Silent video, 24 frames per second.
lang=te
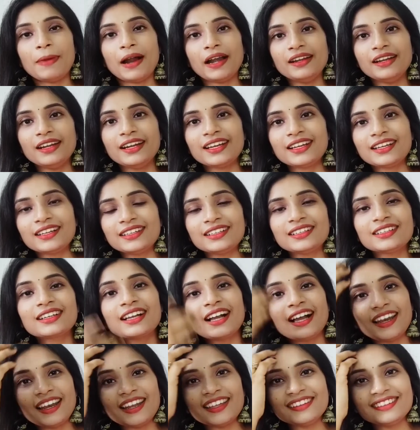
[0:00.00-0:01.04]
పండగ
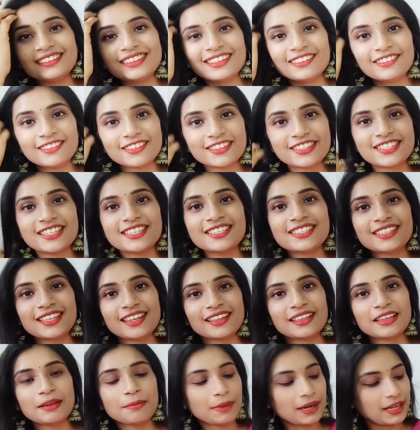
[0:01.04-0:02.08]
కలంతా
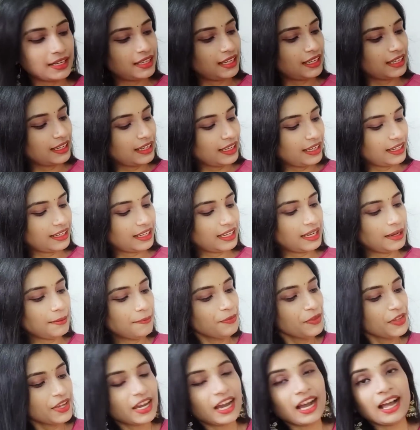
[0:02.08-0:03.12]
వచ్చేస్తుంది మన దగ్గరికి
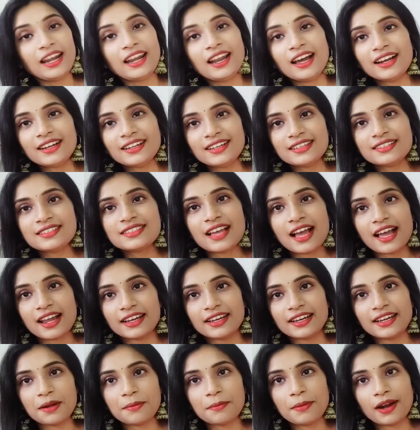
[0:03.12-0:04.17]
అలాంటి శారీ
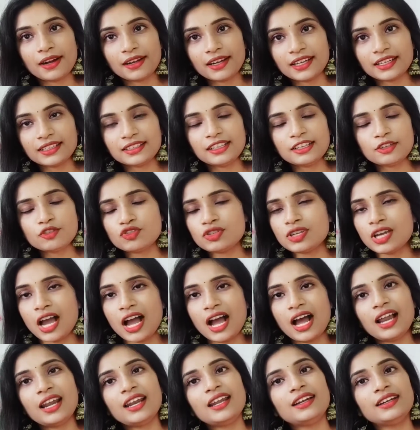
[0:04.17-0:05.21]
అనమాట ఇది
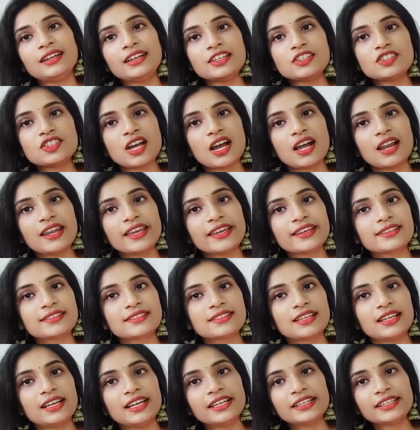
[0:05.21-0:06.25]
చాలా అంటే చాలా
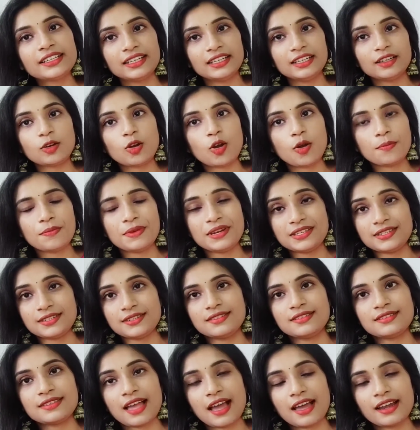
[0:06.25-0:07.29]
ఎక్సలెంట్ కలర్
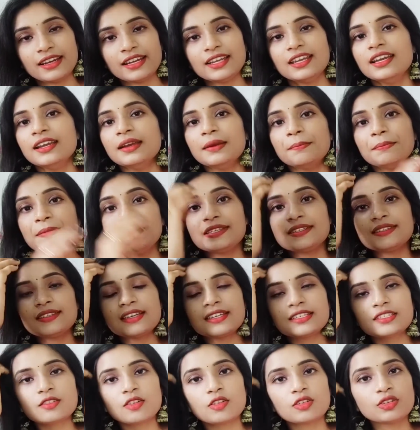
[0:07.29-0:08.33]
కాంబినేషన్ శారీ మిస్
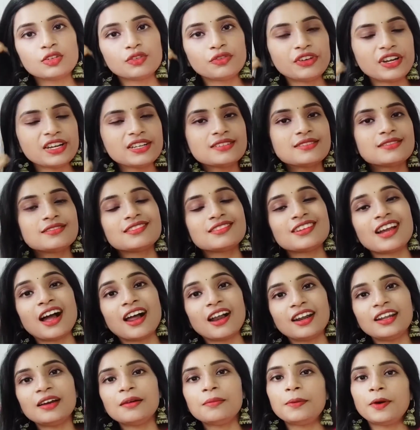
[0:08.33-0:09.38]
చేసుకోవద్దు ఫ్రెండ్స్
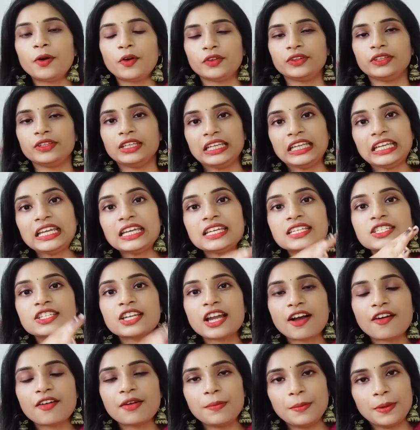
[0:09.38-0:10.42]
చాలా బాగుంది ఈ
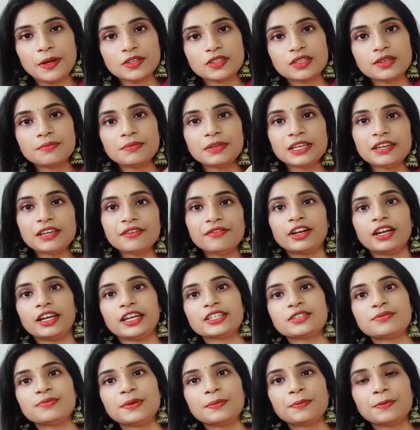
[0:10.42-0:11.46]
శ్రావణ మాసం ఈ
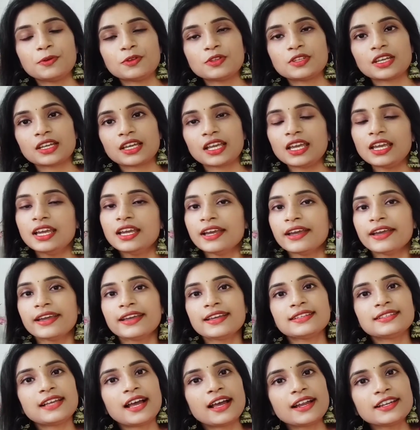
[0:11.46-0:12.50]
వరలక్ష్మి పూజకి ఈ
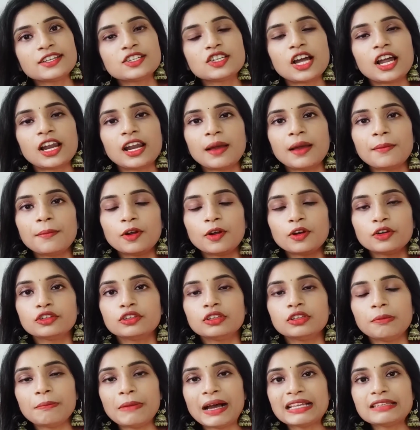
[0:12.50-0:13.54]
శారీ చాలా బాగుంటుంది
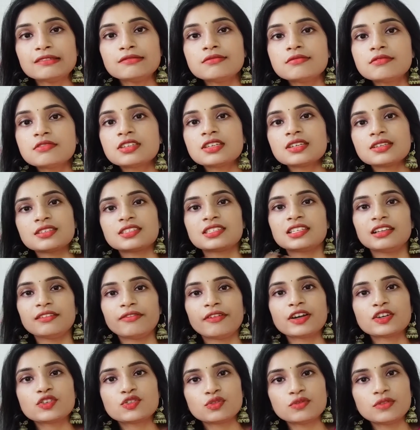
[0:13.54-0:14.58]
మంచి
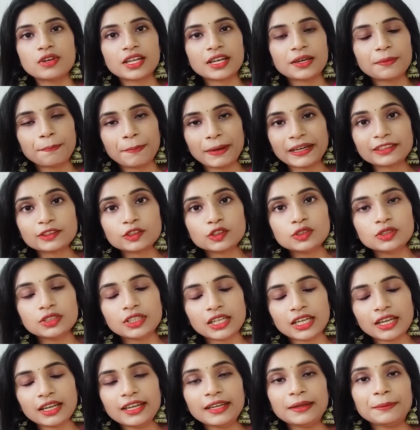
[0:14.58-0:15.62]
సిల్వర్ జ్యువెలరీ పెట్టుకుంటే
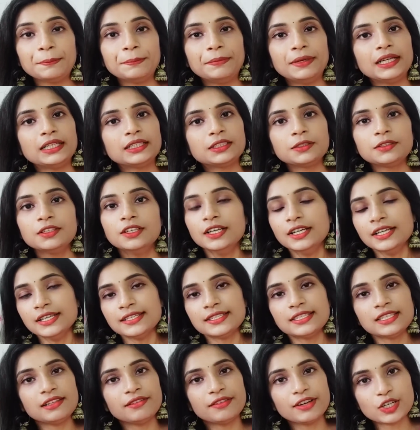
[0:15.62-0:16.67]
హిప్ బెల్ట్
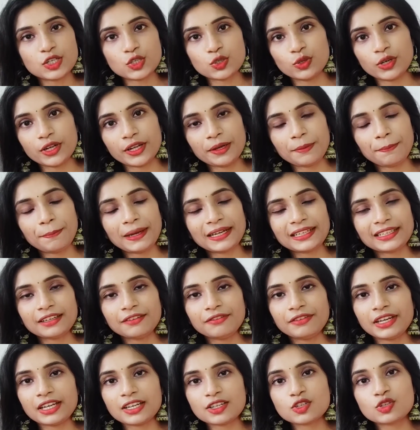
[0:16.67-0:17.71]
సిల్వర్ జ్యువెలరీ పెట్టి
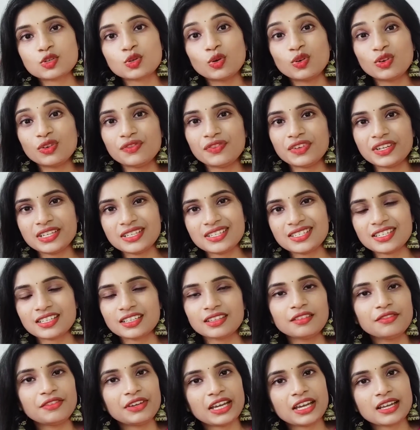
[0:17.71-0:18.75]
వే స్టోన్
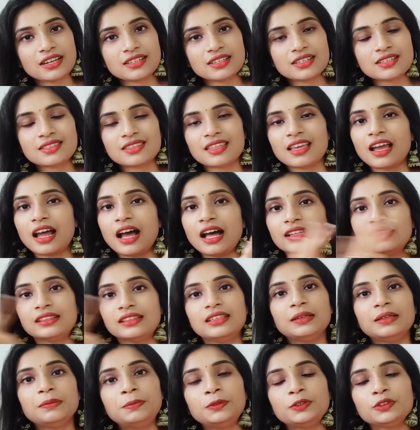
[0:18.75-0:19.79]
ఫినిషింగ్ వేర్ చేస్తే
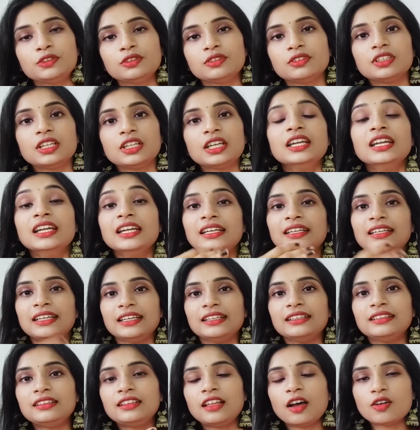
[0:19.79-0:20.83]
అద్దిపోతుంది
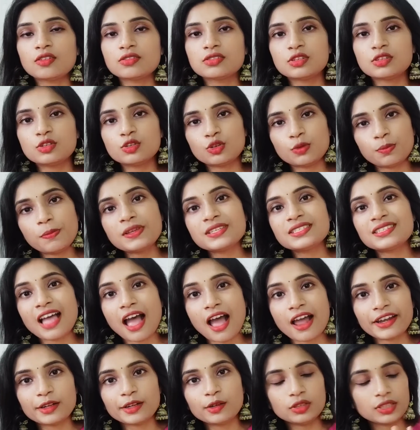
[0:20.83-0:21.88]
టెన్ థౌజండ్ రూపీస్
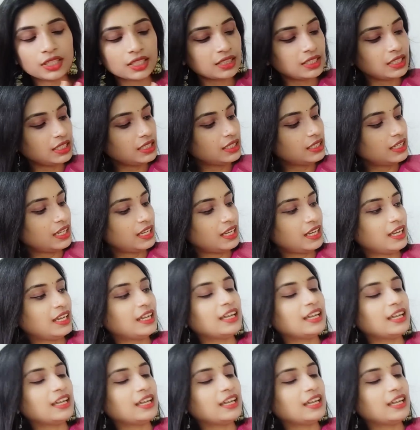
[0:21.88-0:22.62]
శారీ కూడా దీనికి